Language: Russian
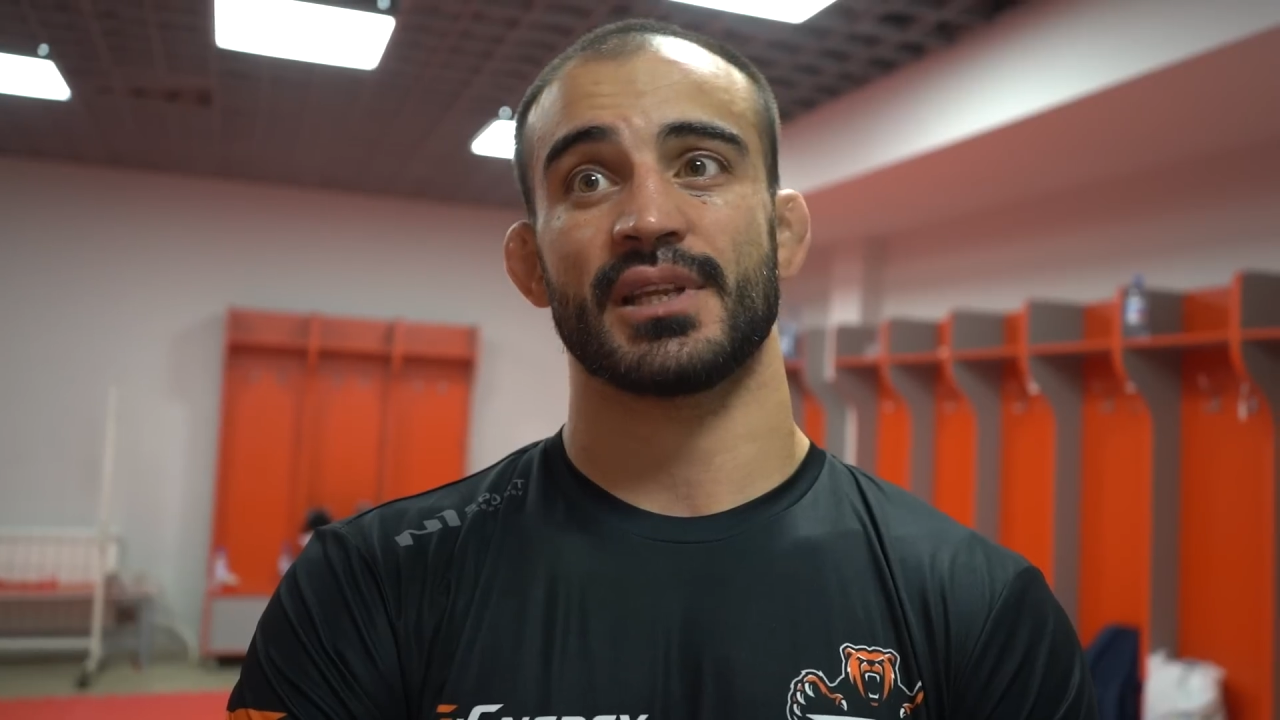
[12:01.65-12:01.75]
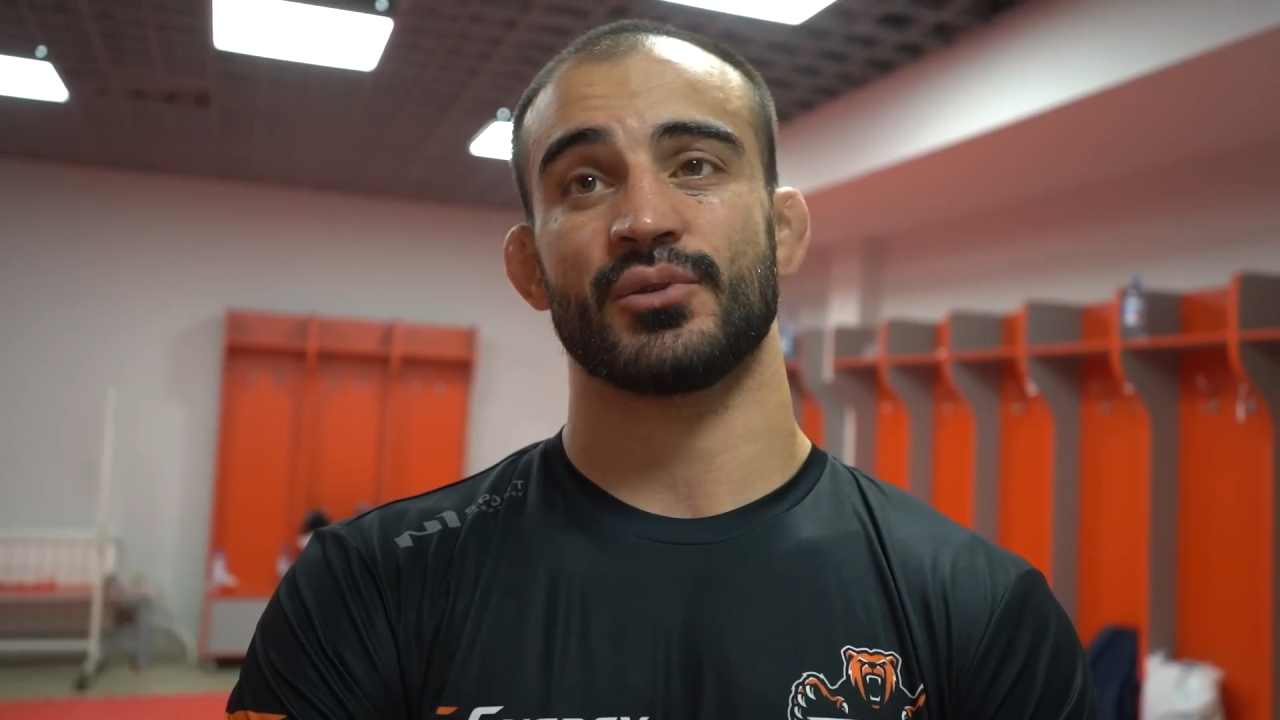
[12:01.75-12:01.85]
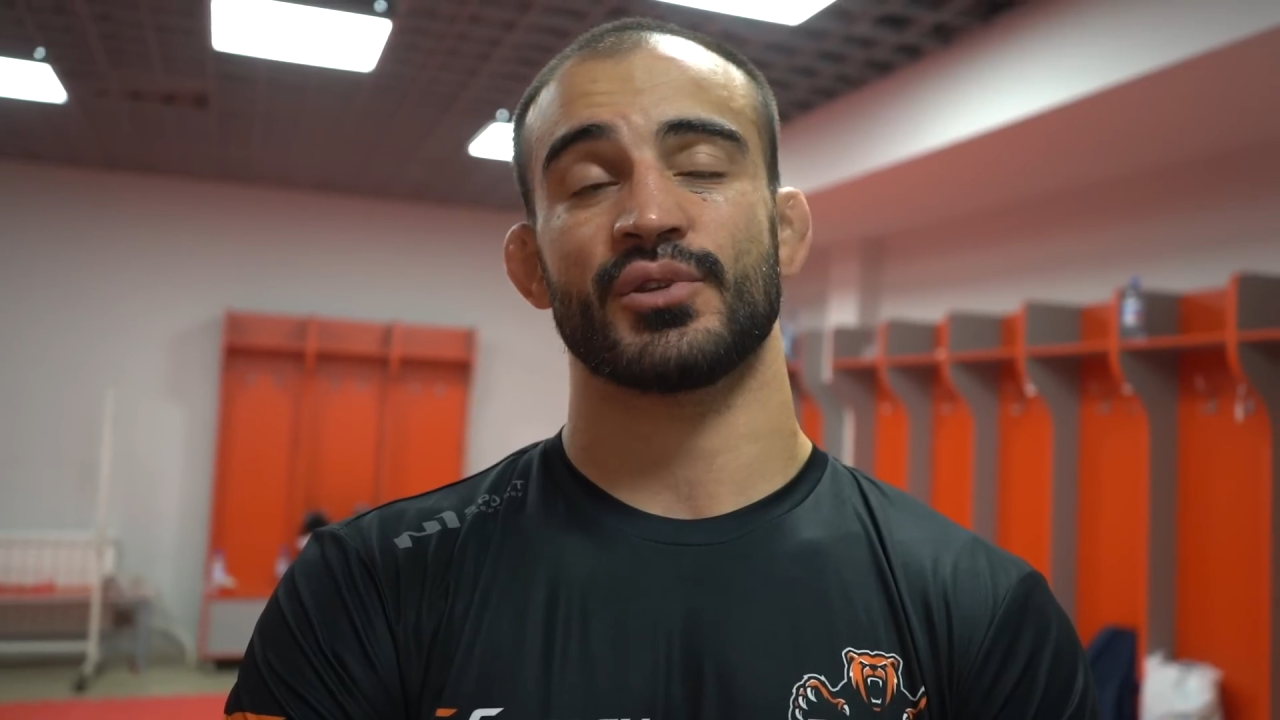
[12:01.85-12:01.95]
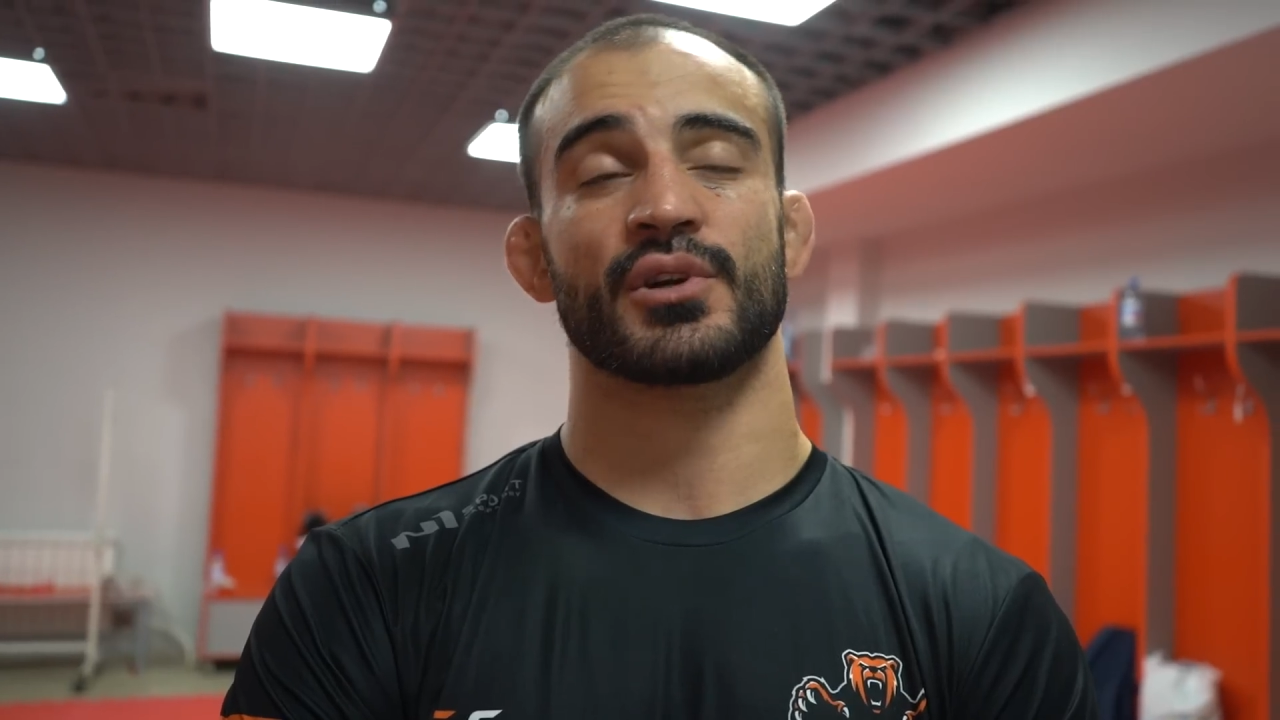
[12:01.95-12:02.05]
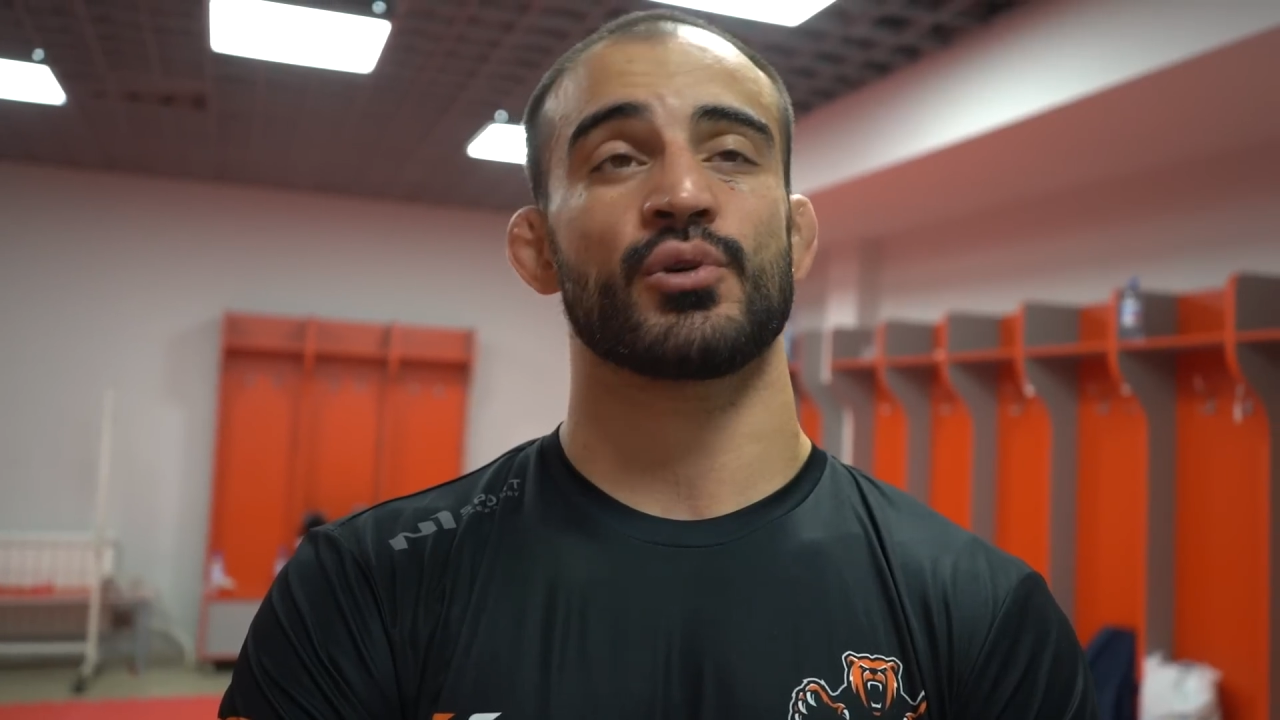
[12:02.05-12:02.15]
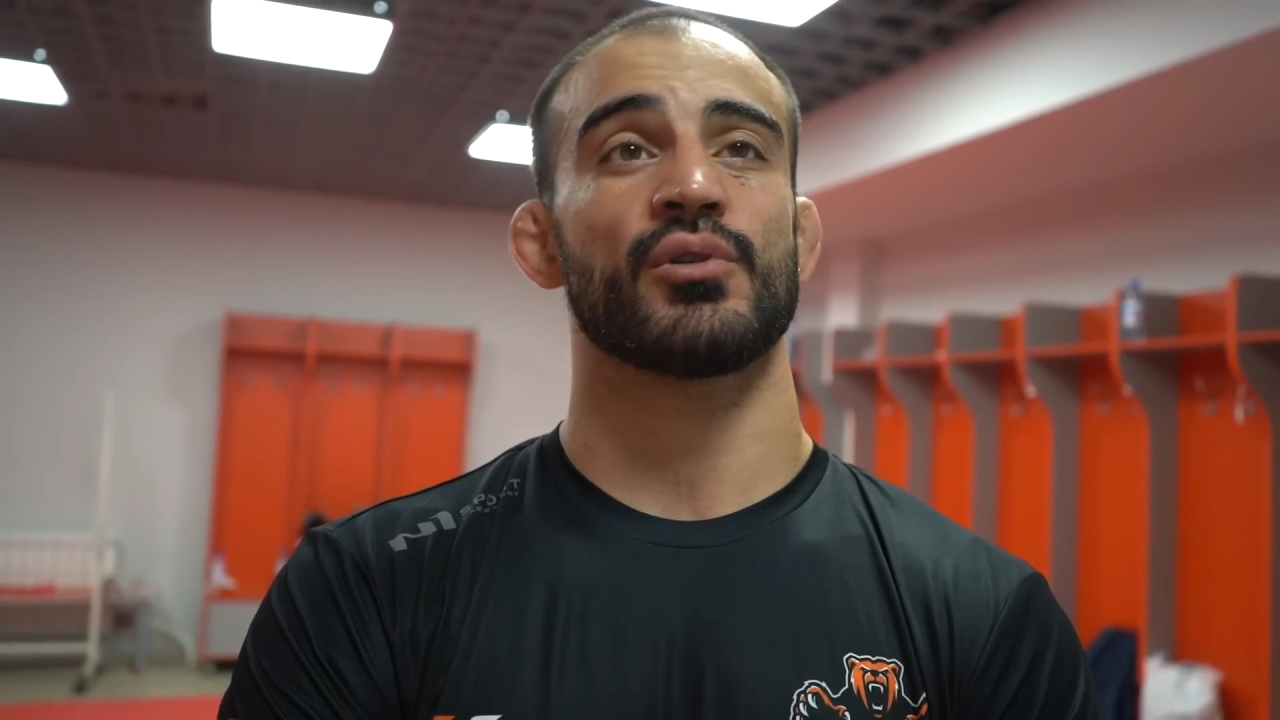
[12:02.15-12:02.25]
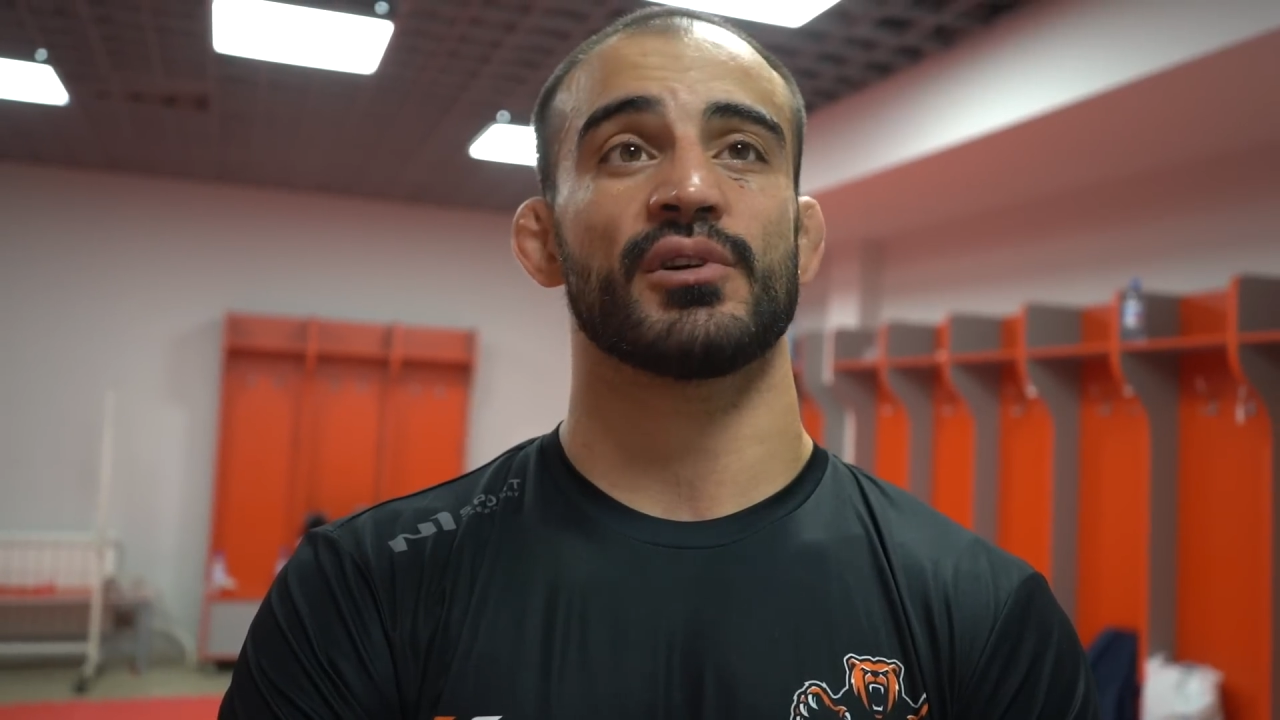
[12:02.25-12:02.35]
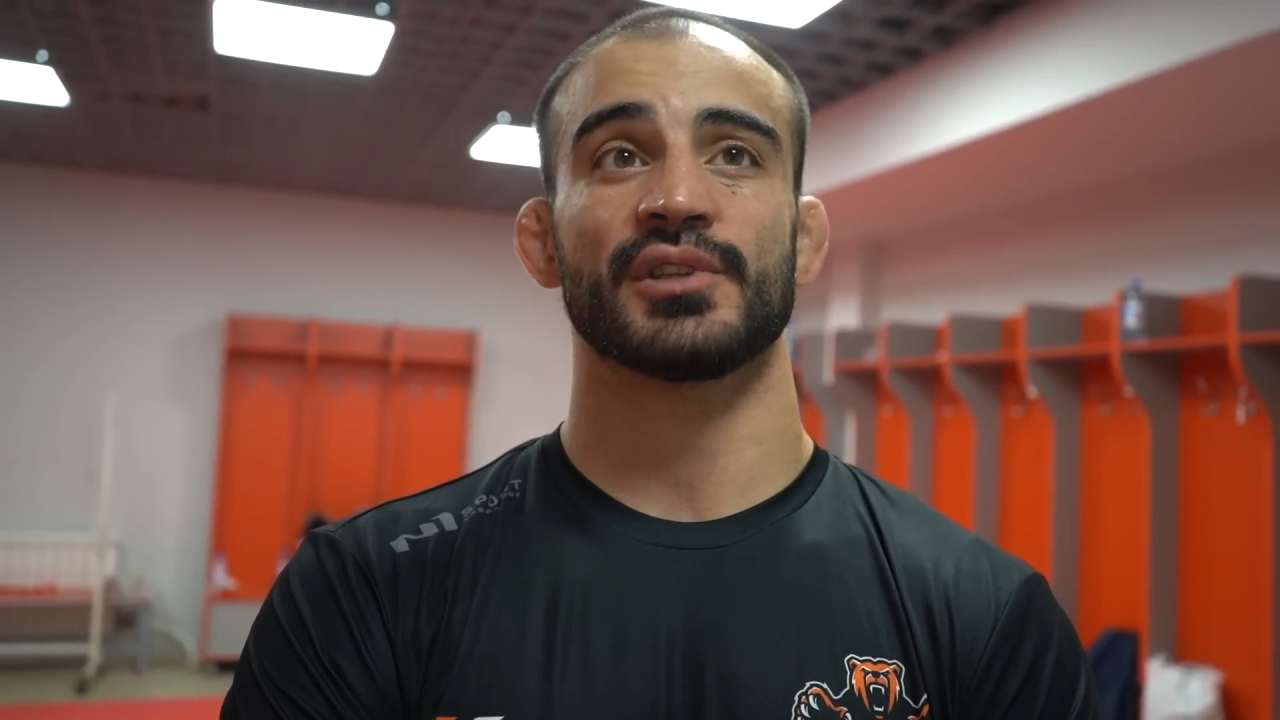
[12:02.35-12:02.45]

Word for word: блин, ну никакого